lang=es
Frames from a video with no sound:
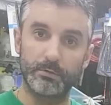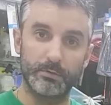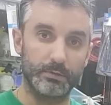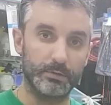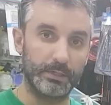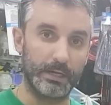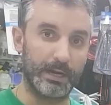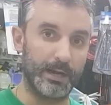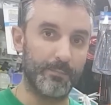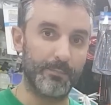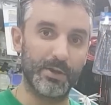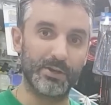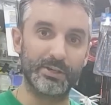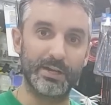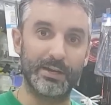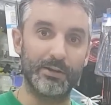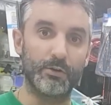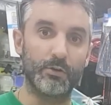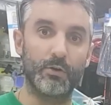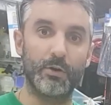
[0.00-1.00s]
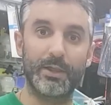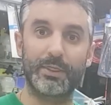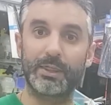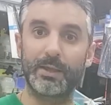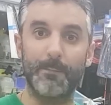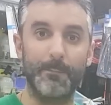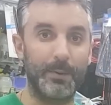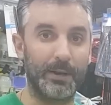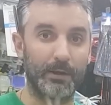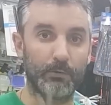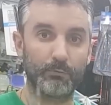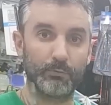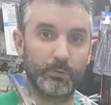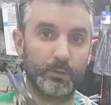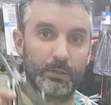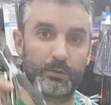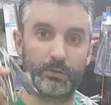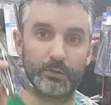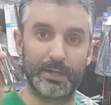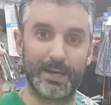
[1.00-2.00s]
Se cambia. O sea, no hace
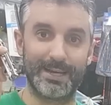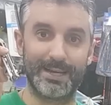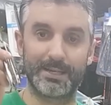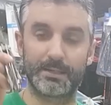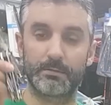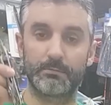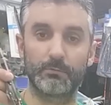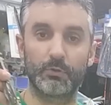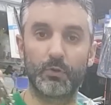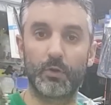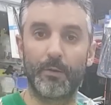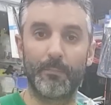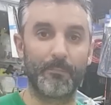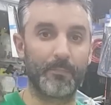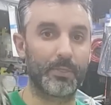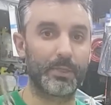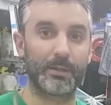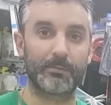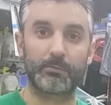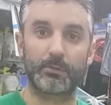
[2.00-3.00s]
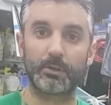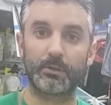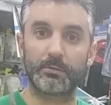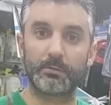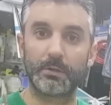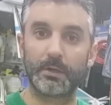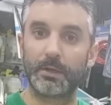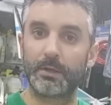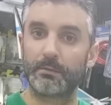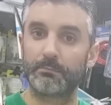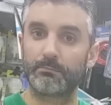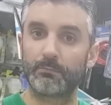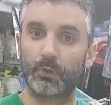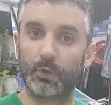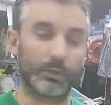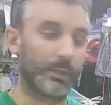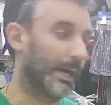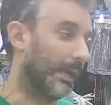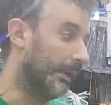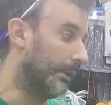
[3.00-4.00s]
preguntas. O sea, es un concepto
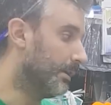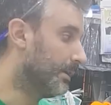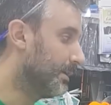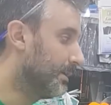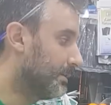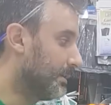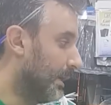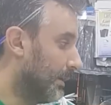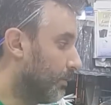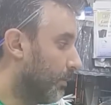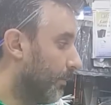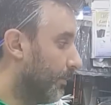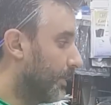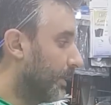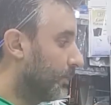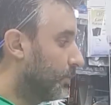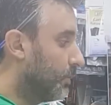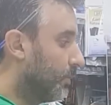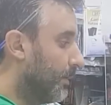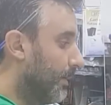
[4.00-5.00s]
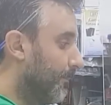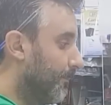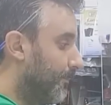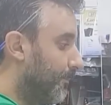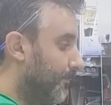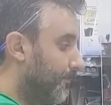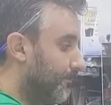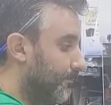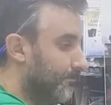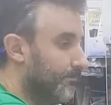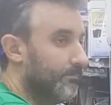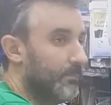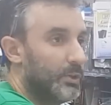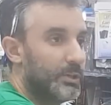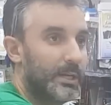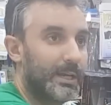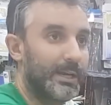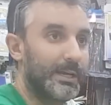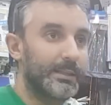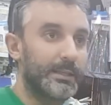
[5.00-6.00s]
total. es el concepto, en, no
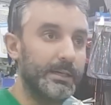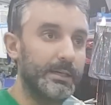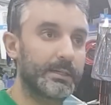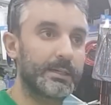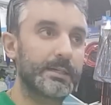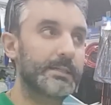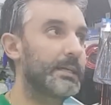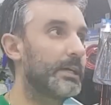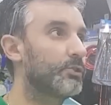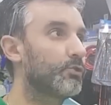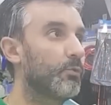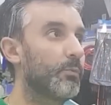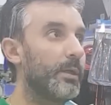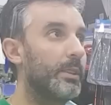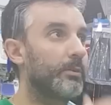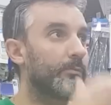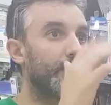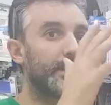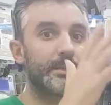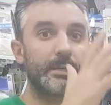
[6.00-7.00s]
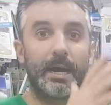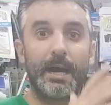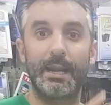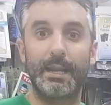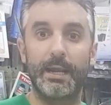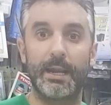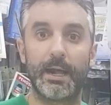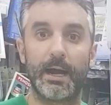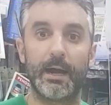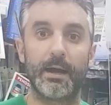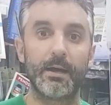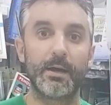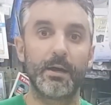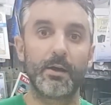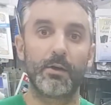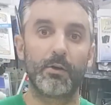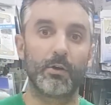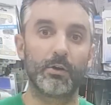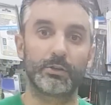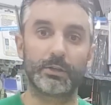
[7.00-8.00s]
sé, que tienes que estar subido una escalera
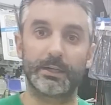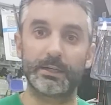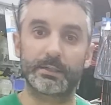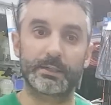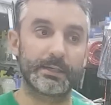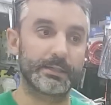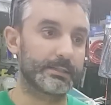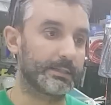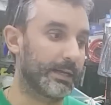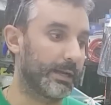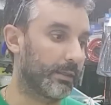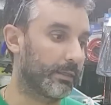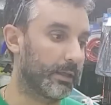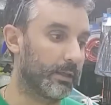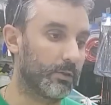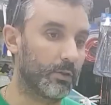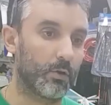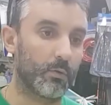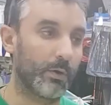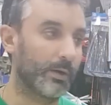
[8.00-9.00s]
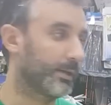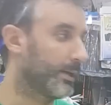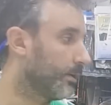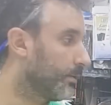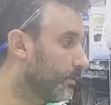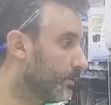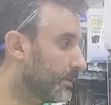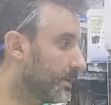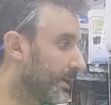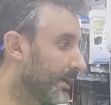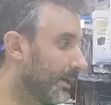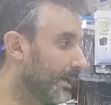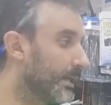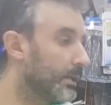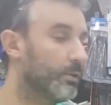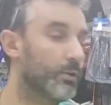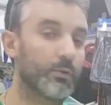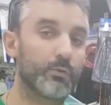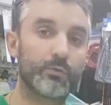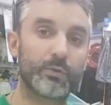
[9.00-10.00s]
o tienes que estar haciendo cualquier cosa
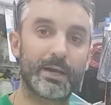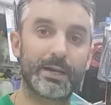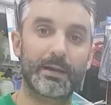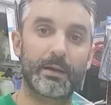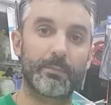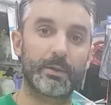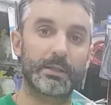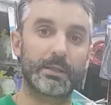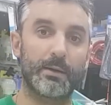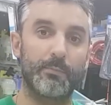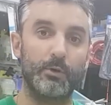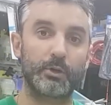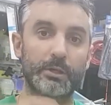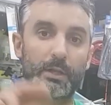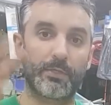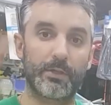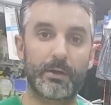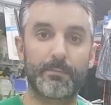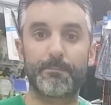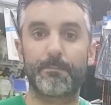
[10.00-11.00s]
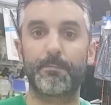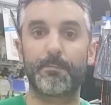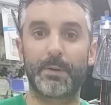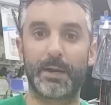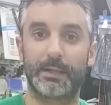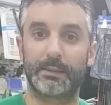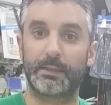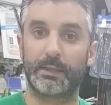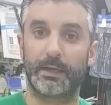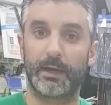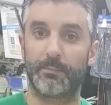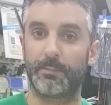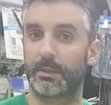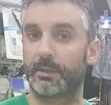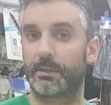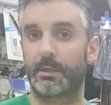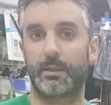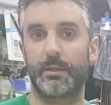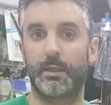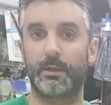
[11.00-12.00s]
y con una herramienta puedes hacer
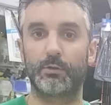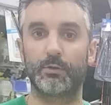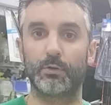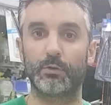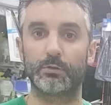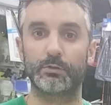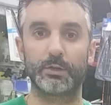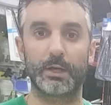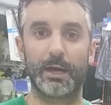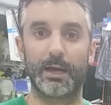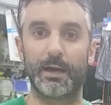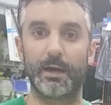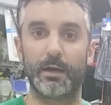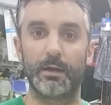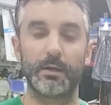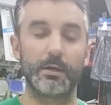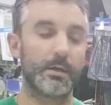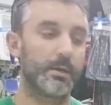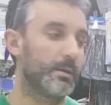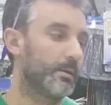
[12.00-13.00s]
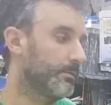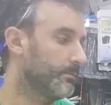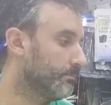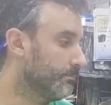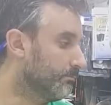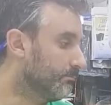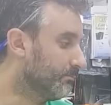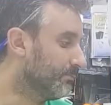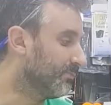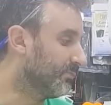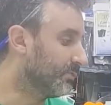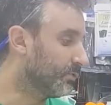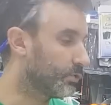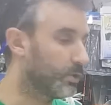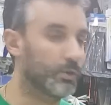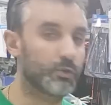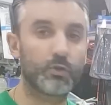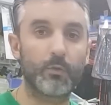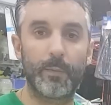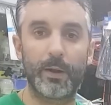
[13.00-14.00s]
prácticamente de todo. O sea, mm,
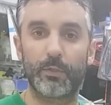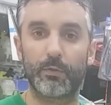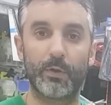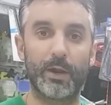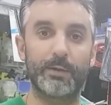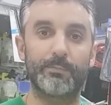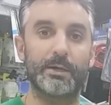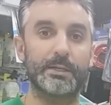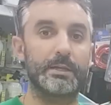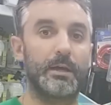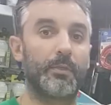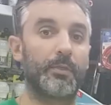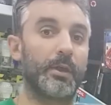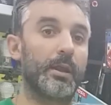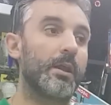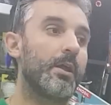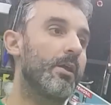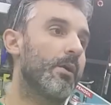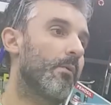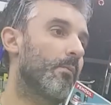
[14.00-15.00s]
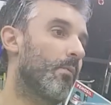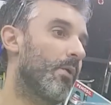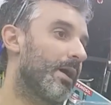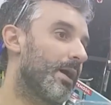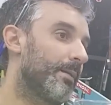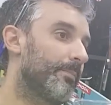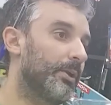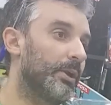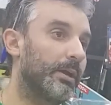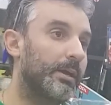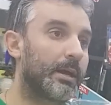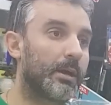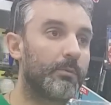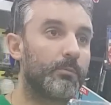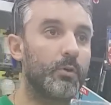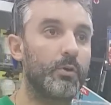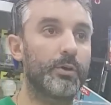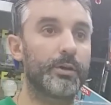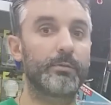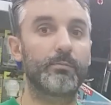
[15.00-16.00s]
son súper duras. Vais a decir, guau, pero es que a lo
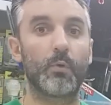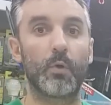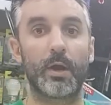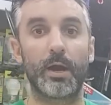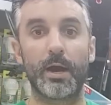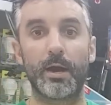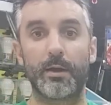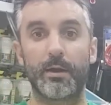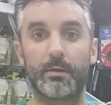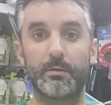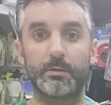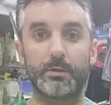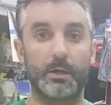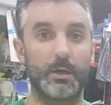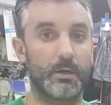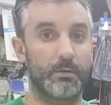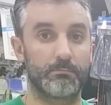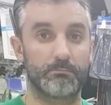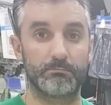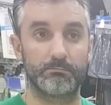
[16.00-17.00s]
mejor es muy cara, no sé qué.